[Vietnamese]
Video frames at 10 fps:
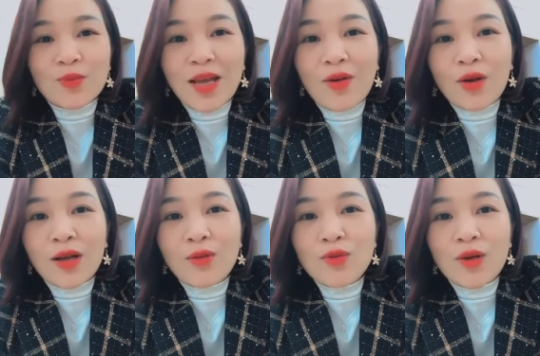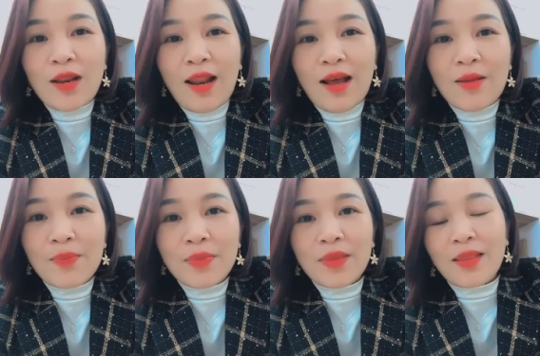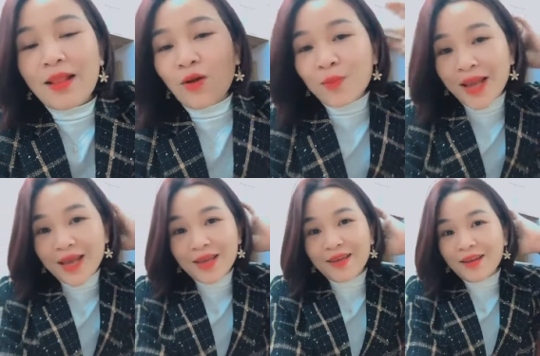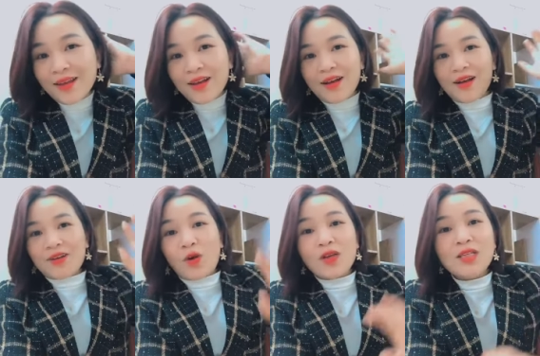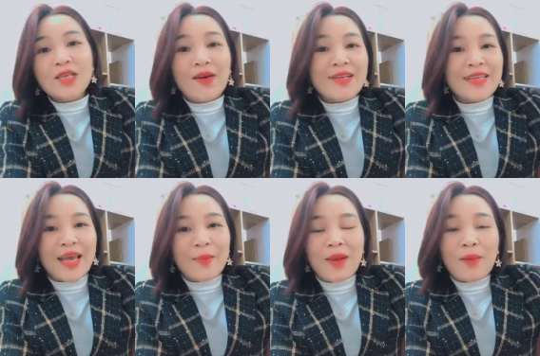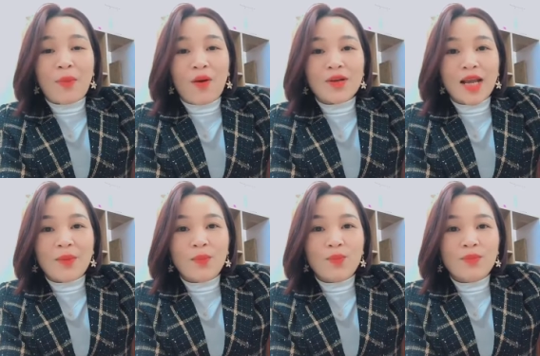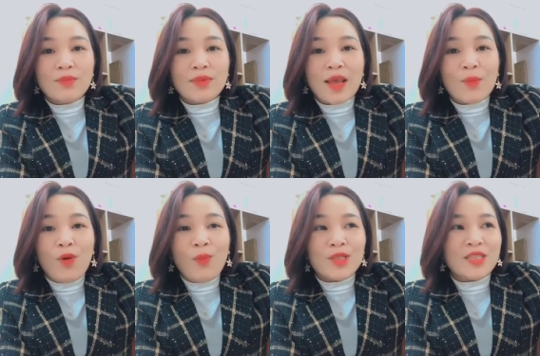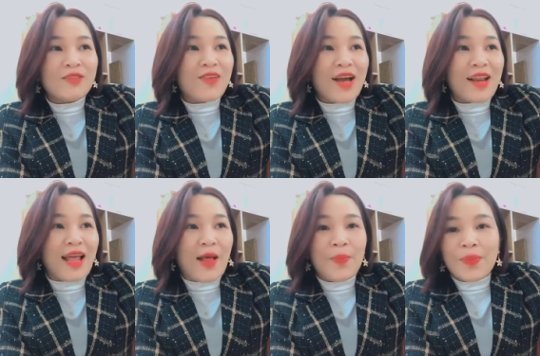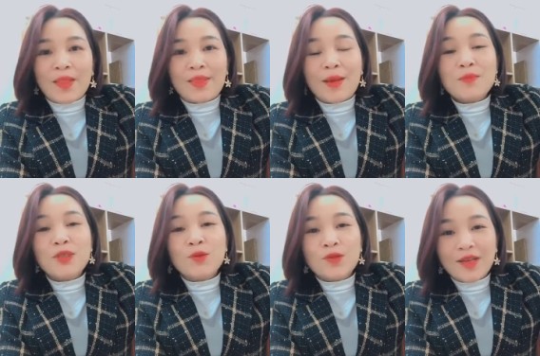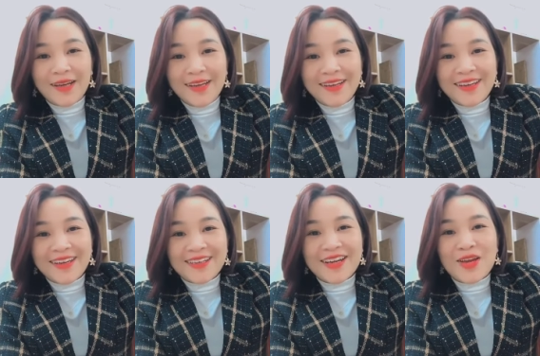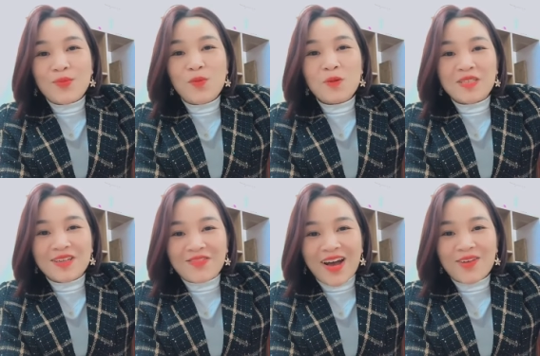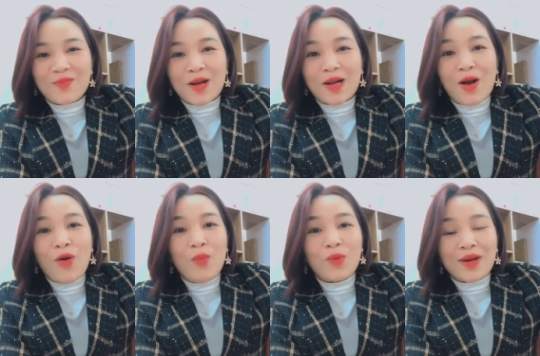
Chúng ta nói cái câu chuyện là hôm nay có rất nhiều anh chị em là bỏ ra để mua một chỉ vàng là 5,5 triệu để mua một chỉ vàng và cầu